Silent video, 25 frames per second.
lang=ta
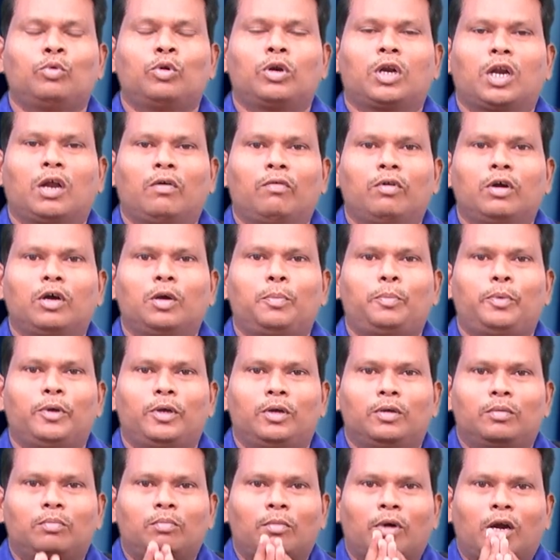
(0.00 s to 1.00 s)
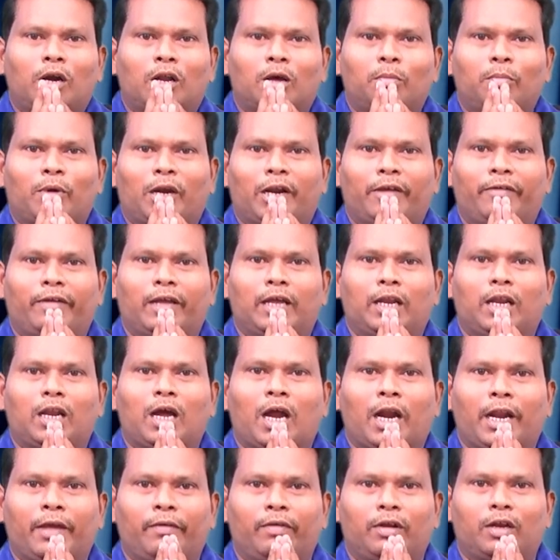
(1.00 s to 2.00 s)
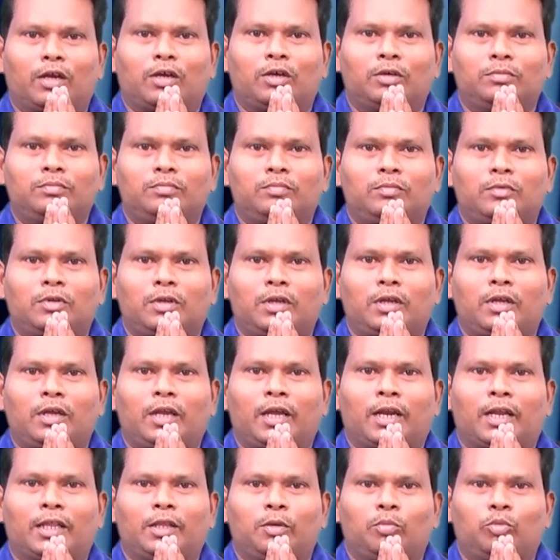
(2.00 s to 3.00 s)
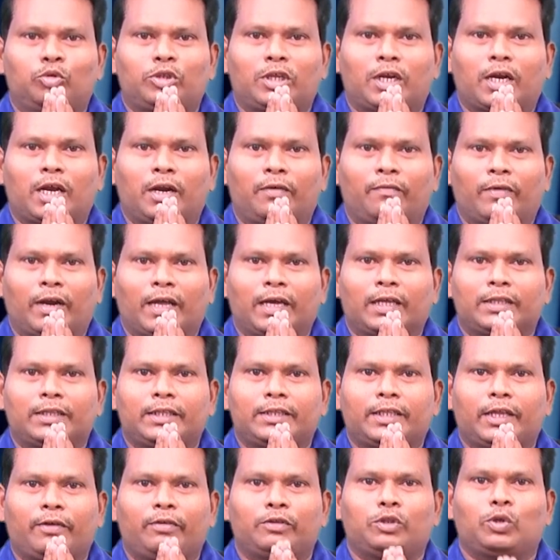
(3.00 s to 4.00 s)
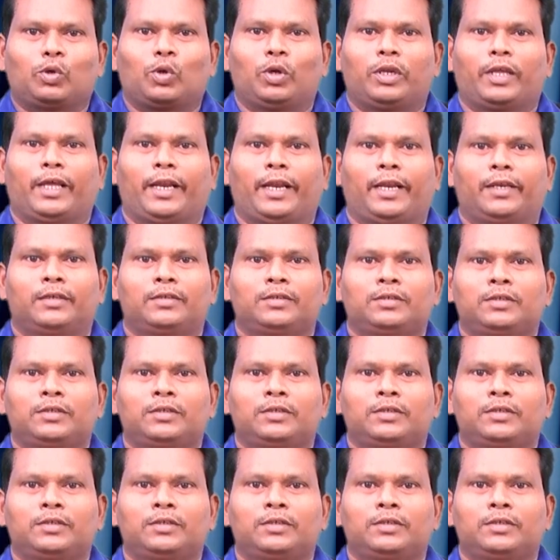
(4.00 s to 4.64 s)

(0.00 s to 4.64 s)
ஒன்றாம் வகுப்பு மாணவ மாணவிகள் அனைவருக்கும் எனது முதற்கண் வணக்கத்தை தெரிவித்துக் கொள்கிறேன்